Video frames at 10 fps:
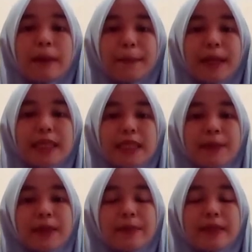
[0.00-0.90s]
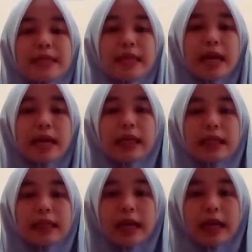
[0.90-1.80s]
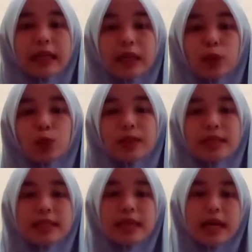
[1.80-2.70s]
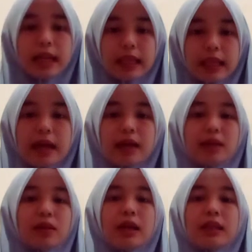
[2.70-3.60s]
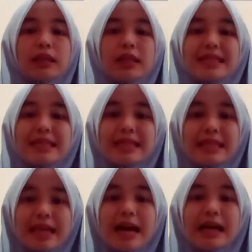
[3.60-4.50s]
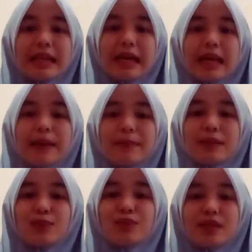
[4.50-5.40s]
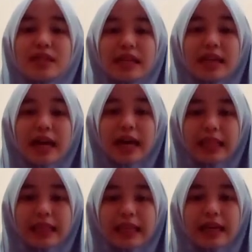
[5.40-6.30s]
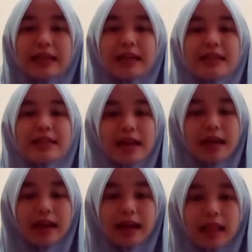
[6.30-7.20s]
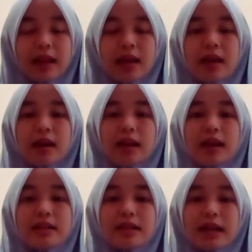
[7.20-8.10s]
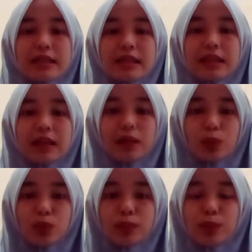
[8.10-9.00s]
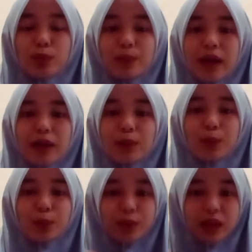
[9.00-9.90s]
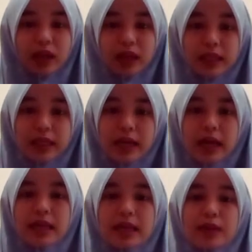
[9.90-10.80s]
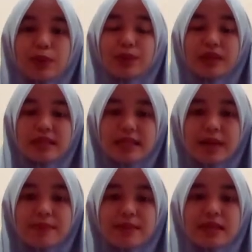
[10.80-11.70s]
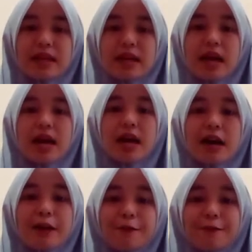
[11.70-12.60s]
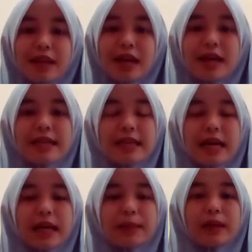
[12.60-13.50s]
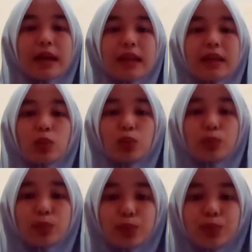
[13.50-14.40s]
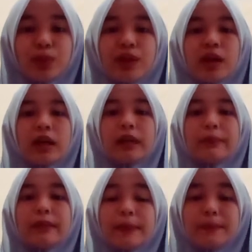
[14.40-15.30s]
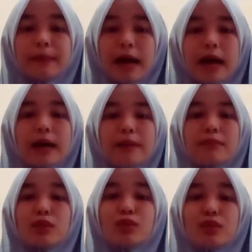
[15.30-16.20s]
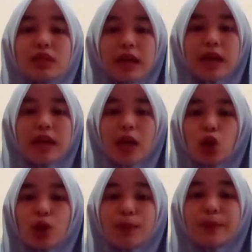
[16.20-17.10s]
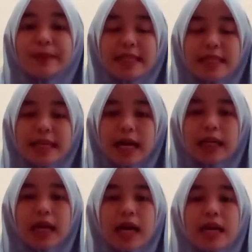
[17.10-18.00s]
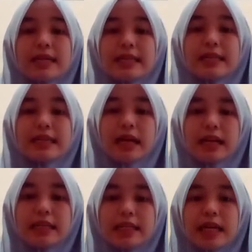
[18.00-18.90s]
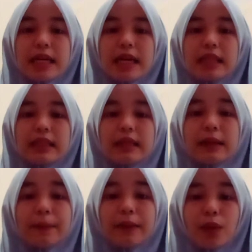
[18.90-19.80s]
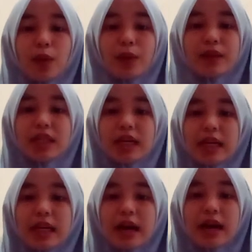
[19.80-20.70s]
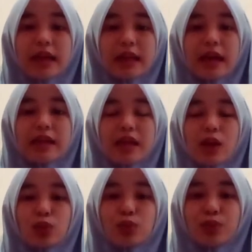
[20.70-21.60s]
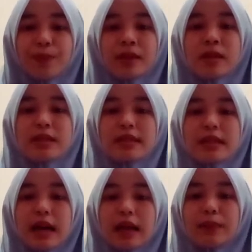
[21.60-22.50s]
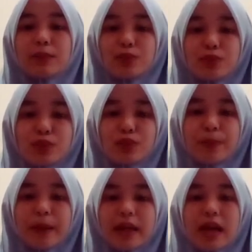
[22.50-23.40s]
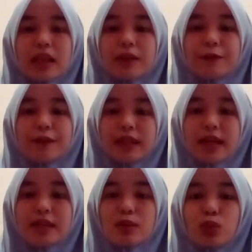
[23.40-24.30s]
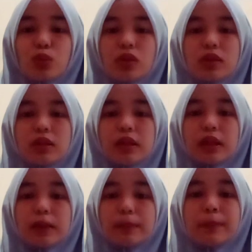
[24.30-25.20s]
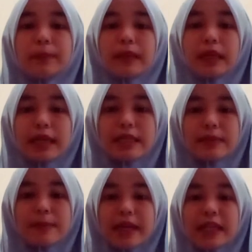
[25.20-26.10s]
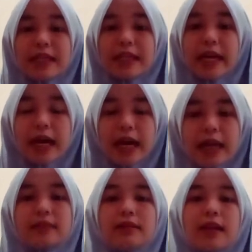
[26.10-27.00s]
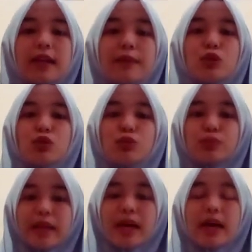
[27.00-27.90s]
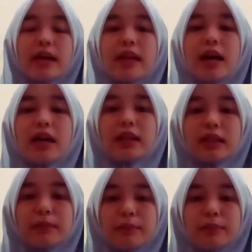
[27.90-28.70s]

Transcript: Macam kebersihan yang terakhir yaitu bersih harta. Tezkiyah adalah mensucikan harta dengan zakat. Nah, zakat sendiri itu merupakan rukun yang ketiga dari rukun Islam. Secara harfiah, zakat berarti tumbuh, berkembang mensucikan atau membersihkan. Sedangkan secara terminologi syariahnya yaitu zakat merujuk pada aktivitas untuk e, memberikan sebagian kekayaan dalam jumlah yang